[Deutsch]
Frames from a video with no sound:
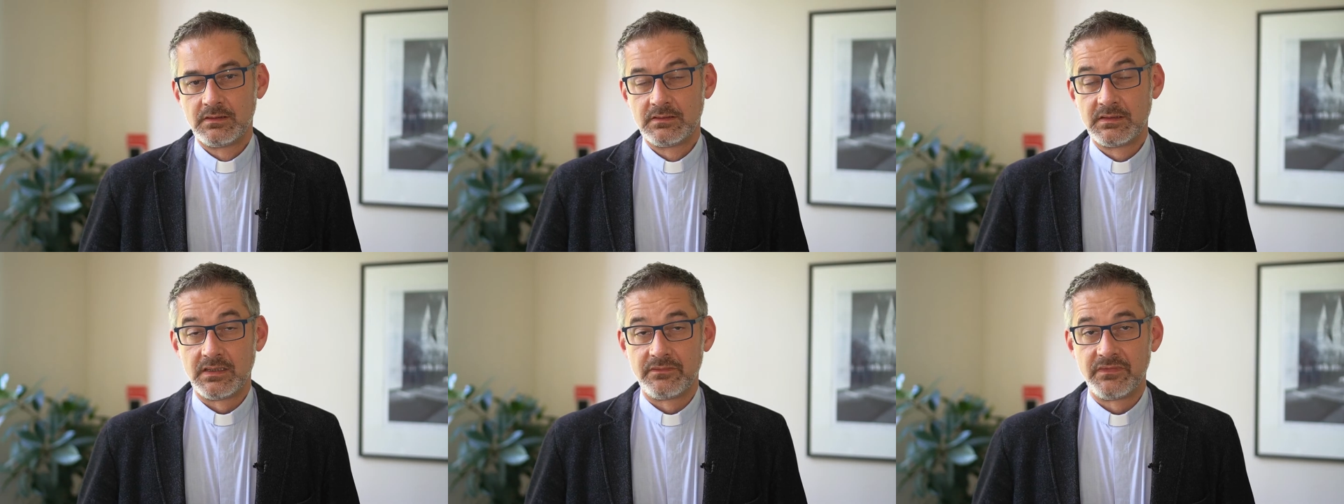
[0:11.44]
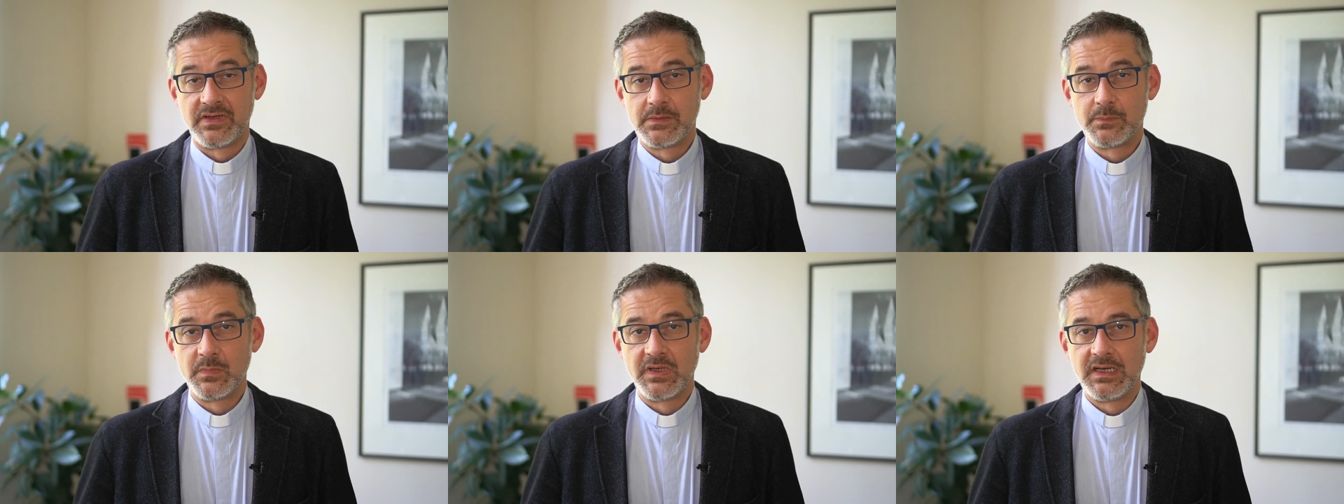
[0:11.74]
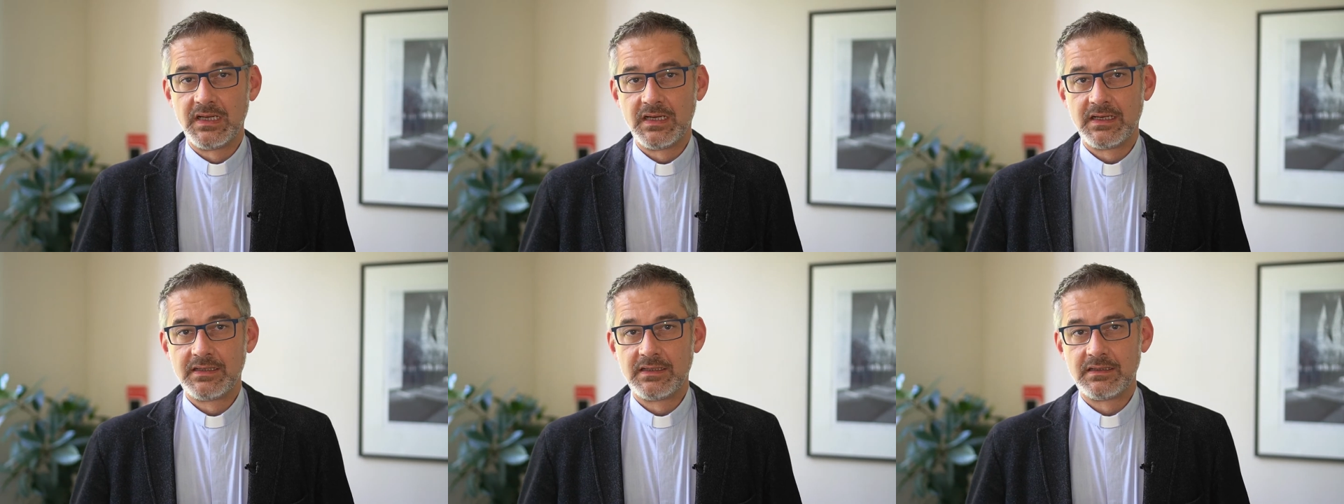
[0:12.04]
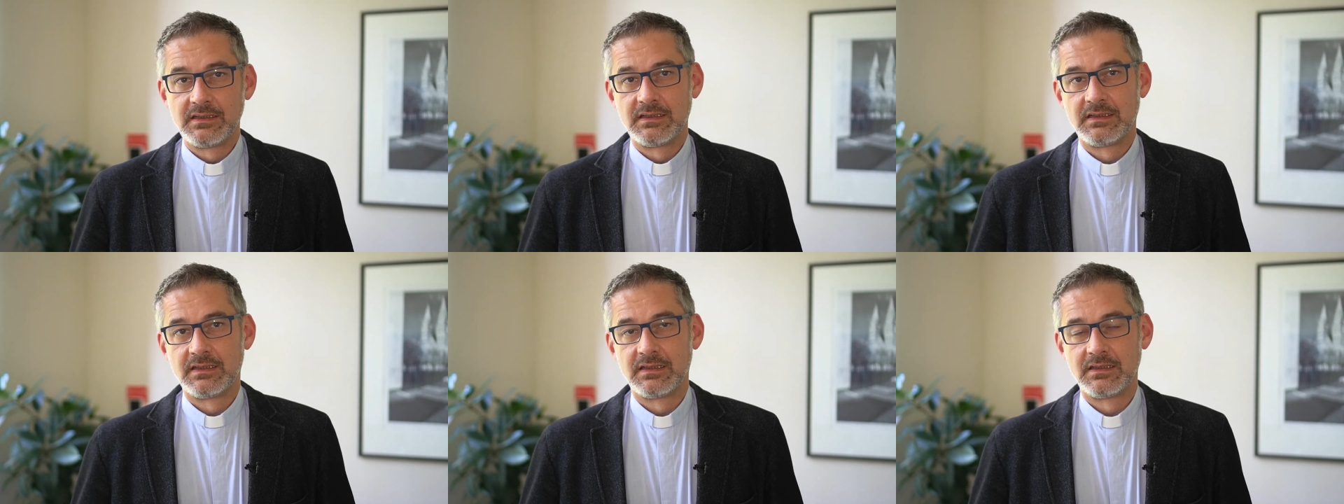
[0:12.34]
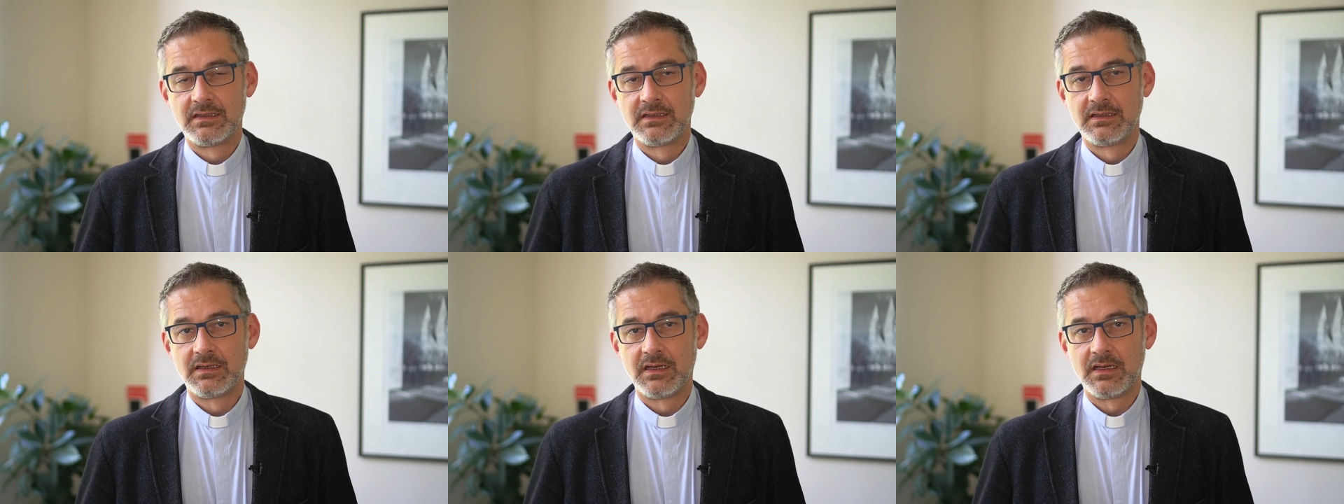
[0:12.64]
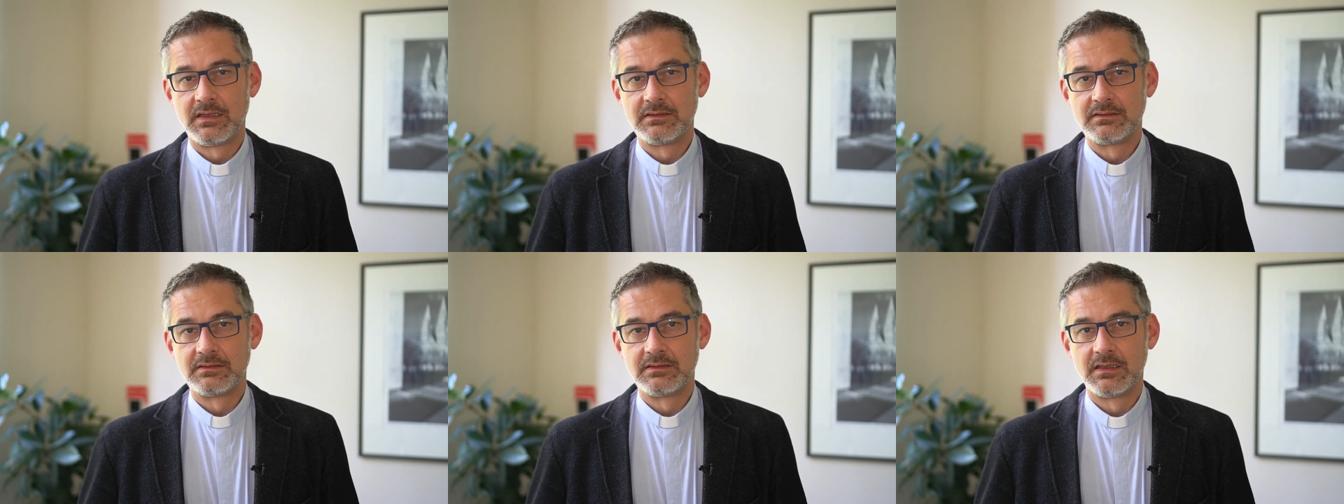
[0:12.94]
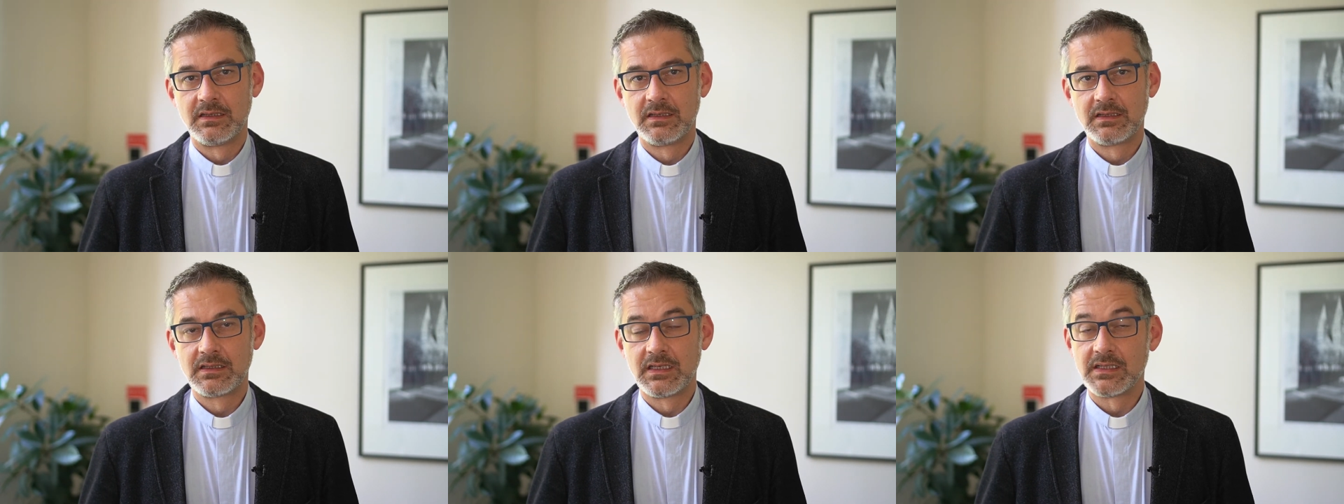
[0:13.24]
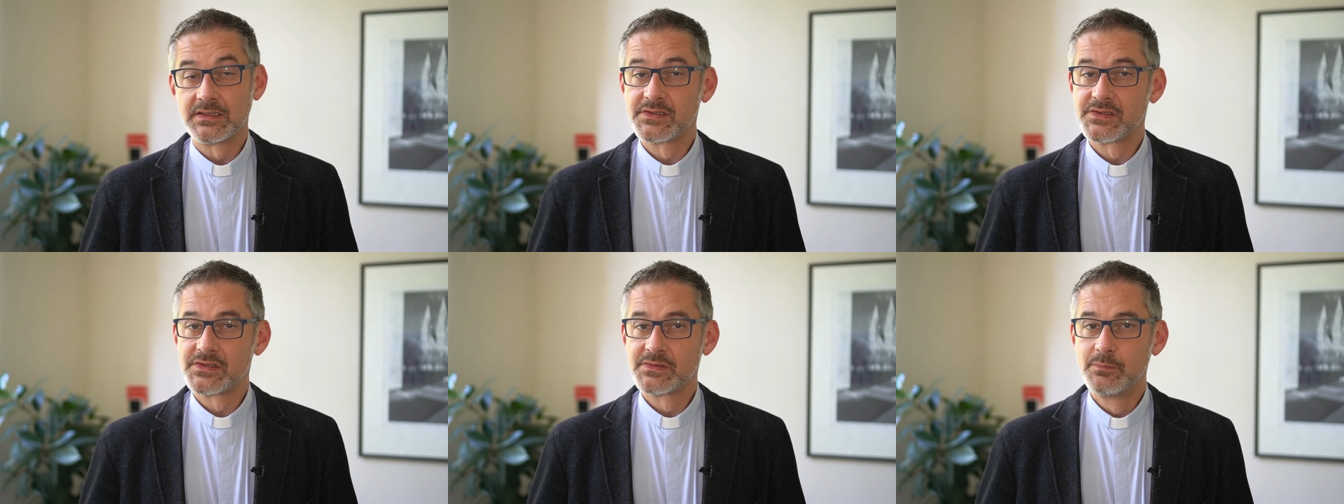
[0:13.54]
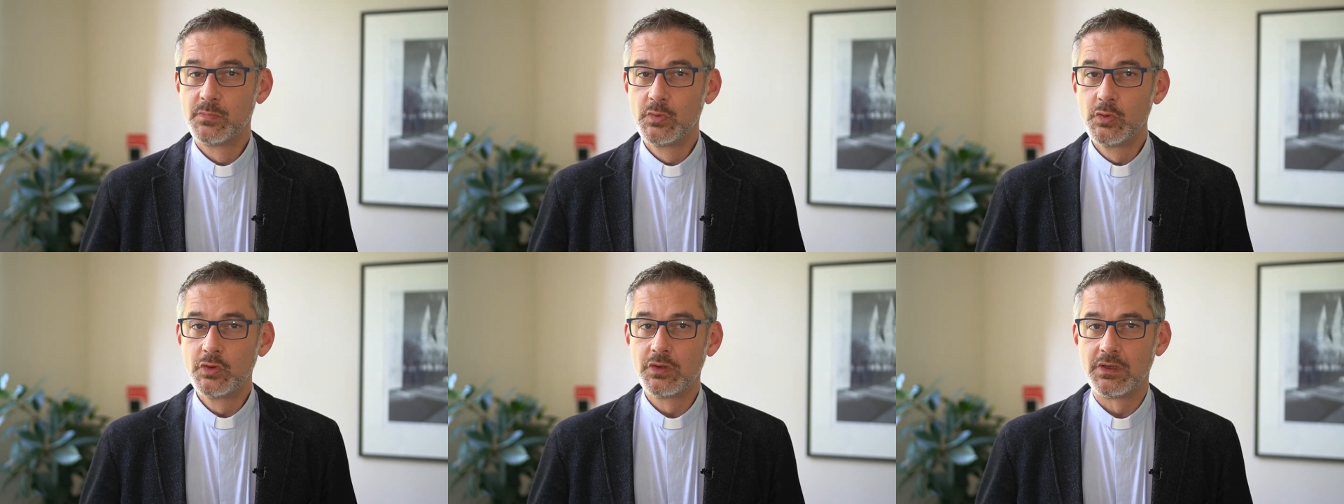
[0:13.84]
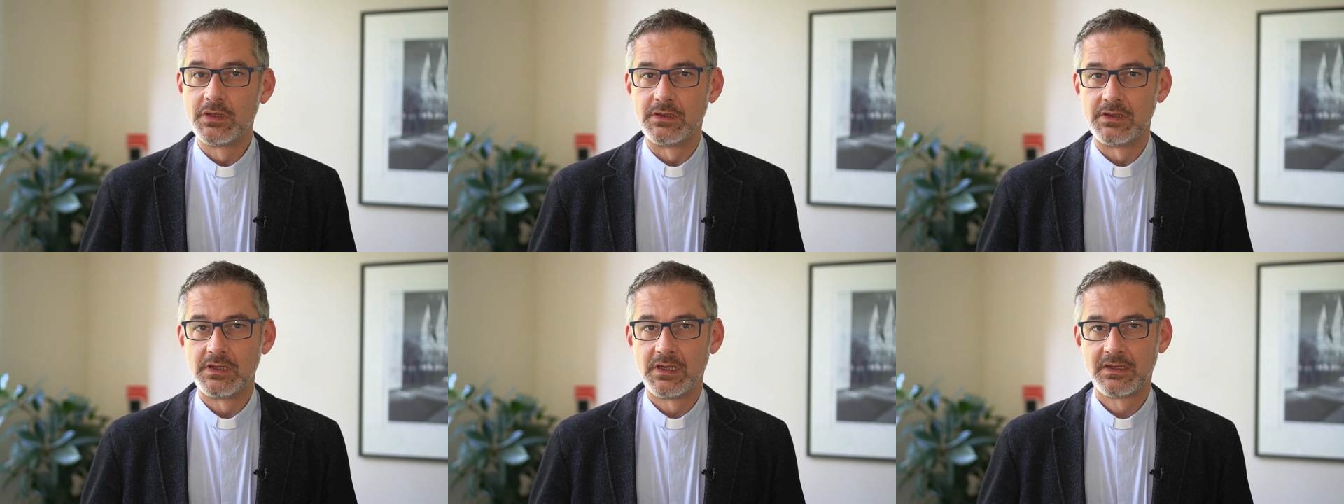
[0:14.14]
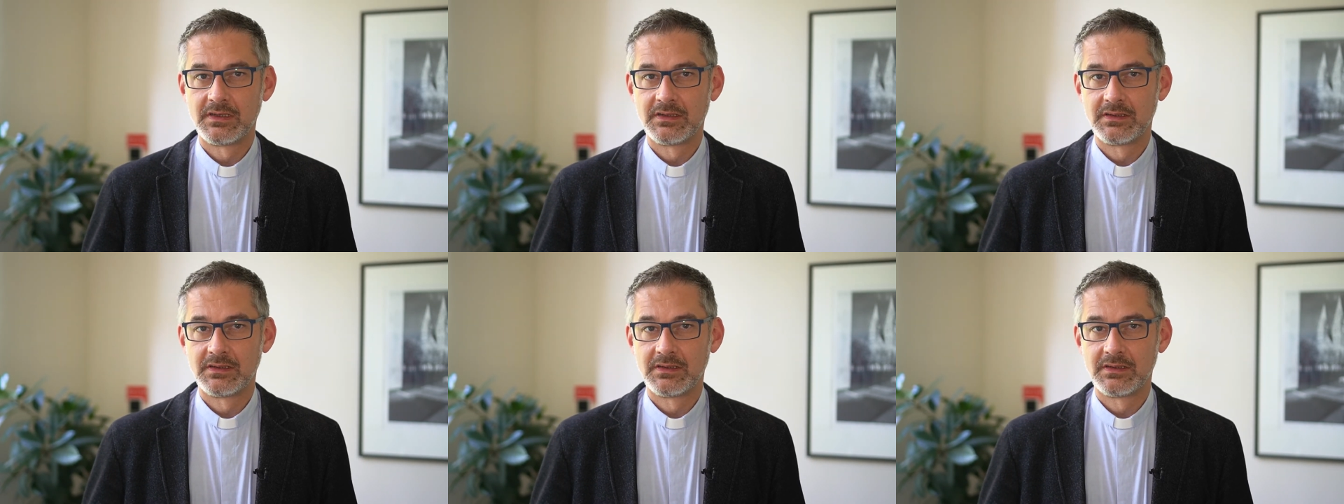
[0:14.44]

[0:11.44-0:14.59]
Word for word: Da fällt mir leider ein ganzes Bündel